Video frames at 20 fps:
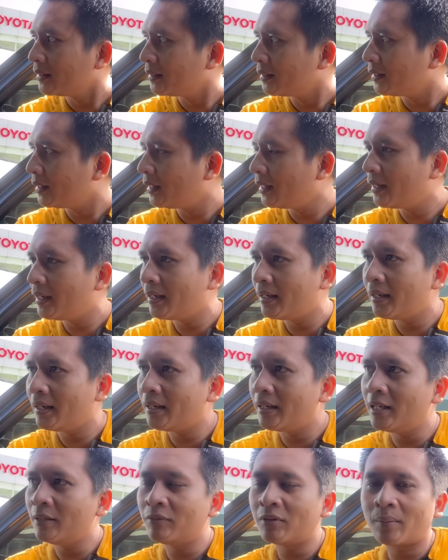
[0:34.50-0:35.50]

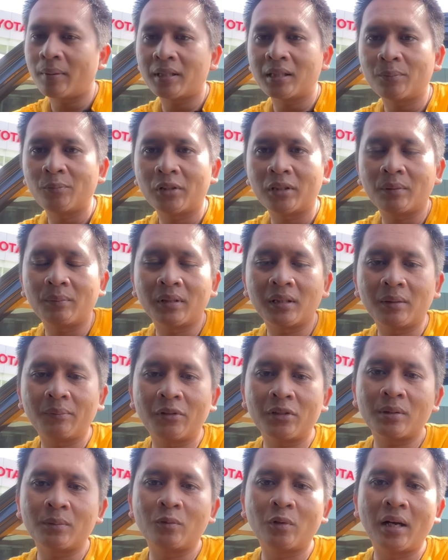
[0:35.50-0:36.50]
Uh, informasi buat
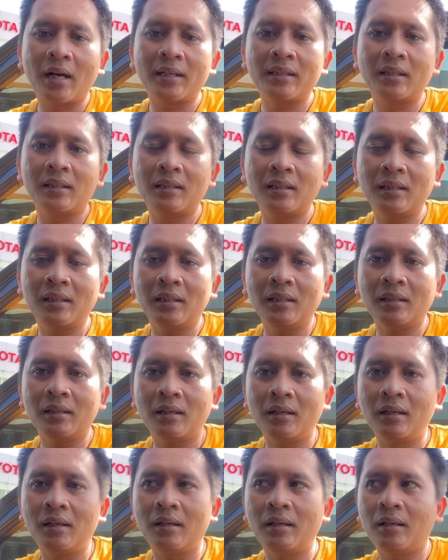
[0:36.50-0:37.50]
teman-teman semua. Jadi
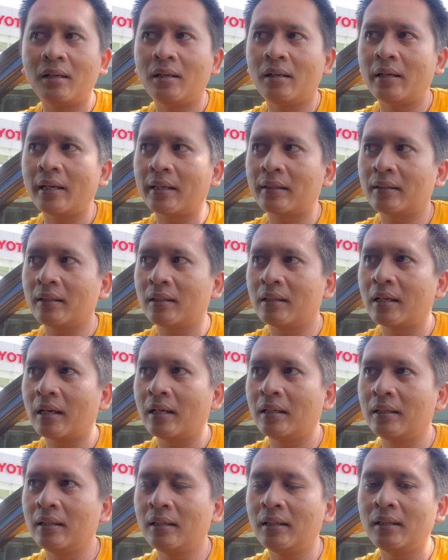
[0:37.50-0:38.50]
uh, eh,
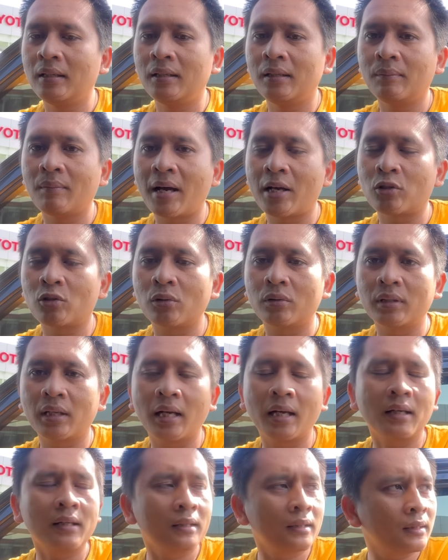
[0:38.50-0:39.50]
R3 ini
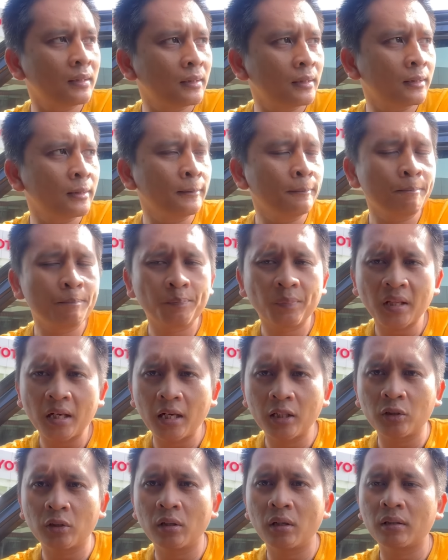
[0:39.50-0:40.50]
masuknya ke
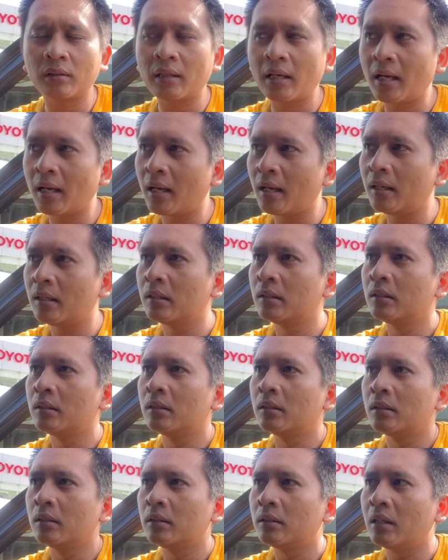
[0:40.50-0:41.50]
uh, Toyota,
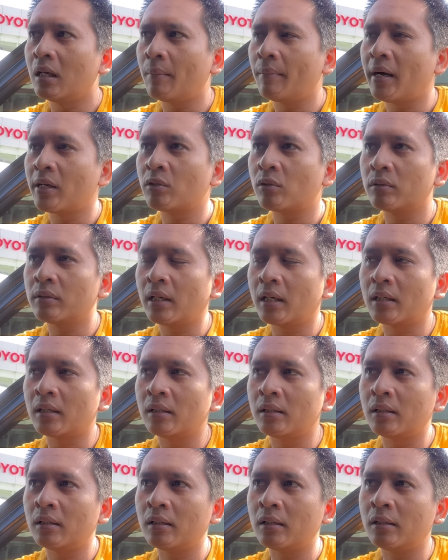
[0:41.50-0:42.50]
dia masuknya
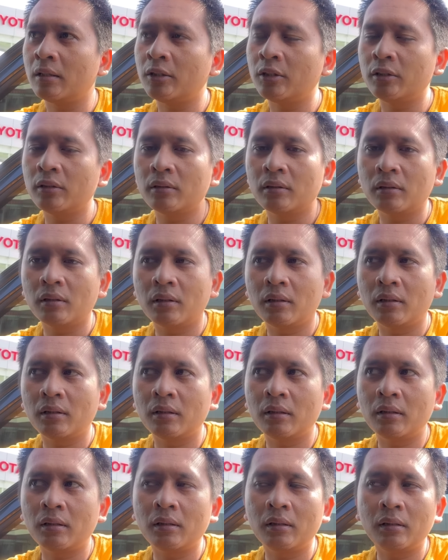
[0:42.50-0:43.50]
ke
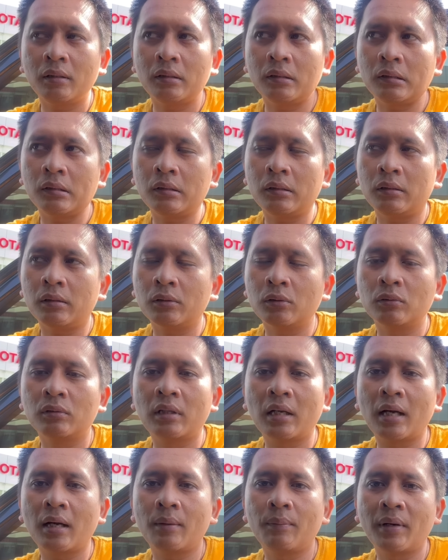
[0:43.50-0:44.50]
uh,
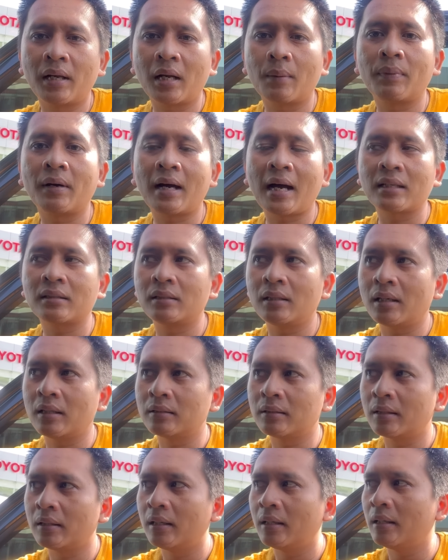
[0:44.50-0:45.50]
sudah barang bekas ya.
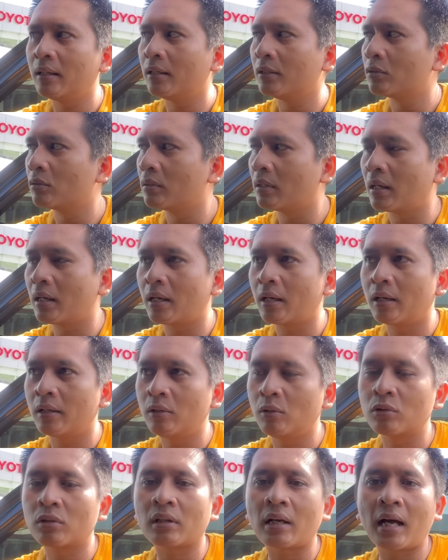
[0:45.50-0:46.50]
Jadi sudah
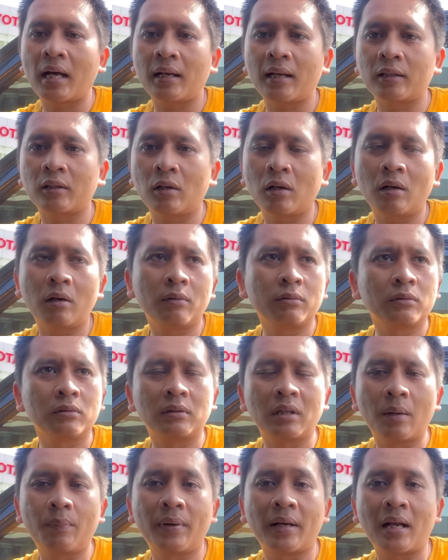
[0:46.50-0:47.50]
used car atau
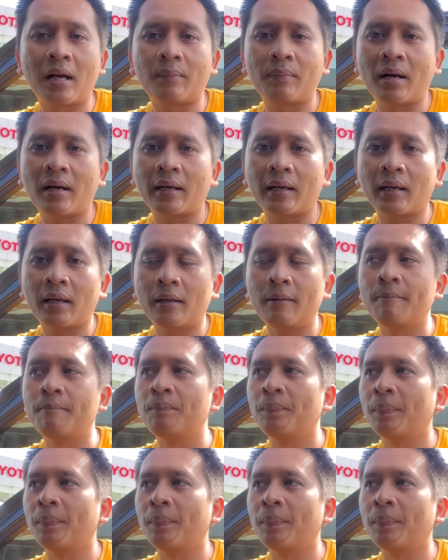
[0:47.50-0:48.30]
sudah barang pakai.